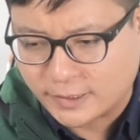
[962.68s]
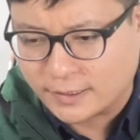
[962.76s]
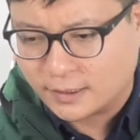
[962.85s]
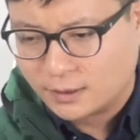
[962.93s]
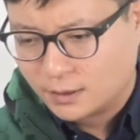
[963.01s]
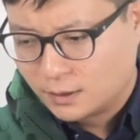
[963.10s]
这
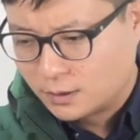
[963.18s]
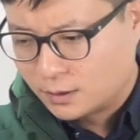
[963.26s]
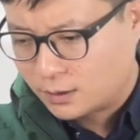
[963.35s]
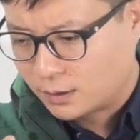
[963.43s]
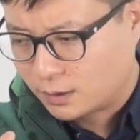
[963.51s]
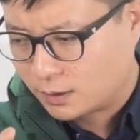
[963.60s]
个
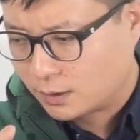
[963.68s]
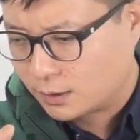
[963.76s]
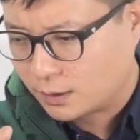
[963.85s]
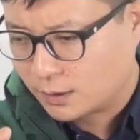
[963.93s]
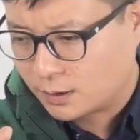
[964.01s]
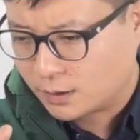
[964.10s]

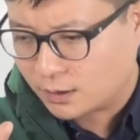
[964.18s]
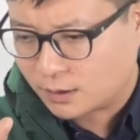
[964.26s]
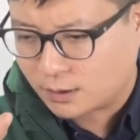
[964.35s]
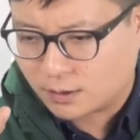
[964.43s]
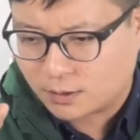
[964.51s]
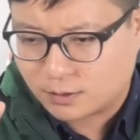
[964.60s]

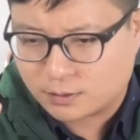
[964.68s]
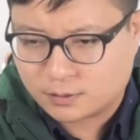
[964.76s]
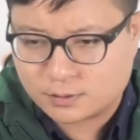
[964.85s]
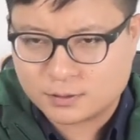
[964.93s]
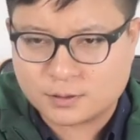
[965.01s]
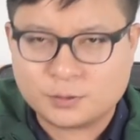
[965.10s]
呃
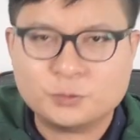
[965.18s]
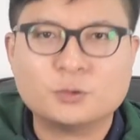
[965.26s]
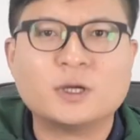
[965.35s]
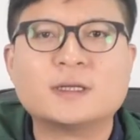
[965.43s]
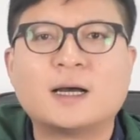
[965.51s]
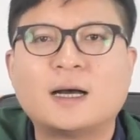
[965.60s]
舆
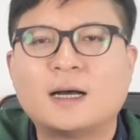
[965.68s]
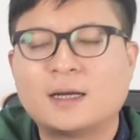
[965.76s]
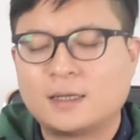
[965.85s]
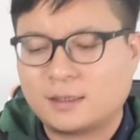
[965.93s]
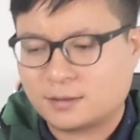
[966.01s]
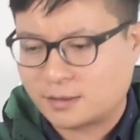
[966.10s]
论
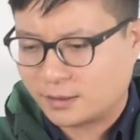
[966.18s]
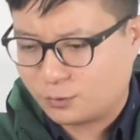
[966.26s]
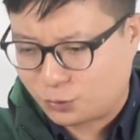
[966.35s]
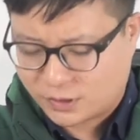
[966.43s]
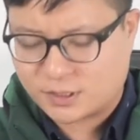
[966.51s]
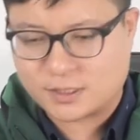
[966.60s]
啊，这个
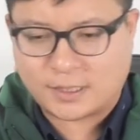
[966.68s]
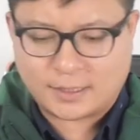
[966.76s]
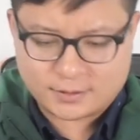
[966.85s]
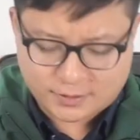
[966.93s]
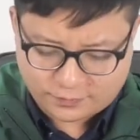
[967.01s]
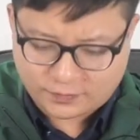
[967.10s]
军事
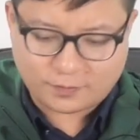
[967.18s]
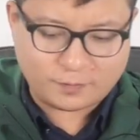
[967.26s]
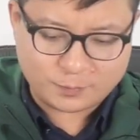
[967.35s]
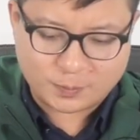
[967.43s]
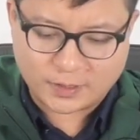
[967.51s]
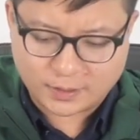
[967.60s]
啊，这些方
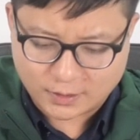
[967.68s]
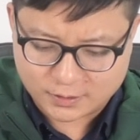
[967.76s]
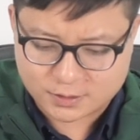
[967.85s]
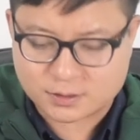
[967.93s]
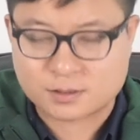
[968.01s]
方面面啊，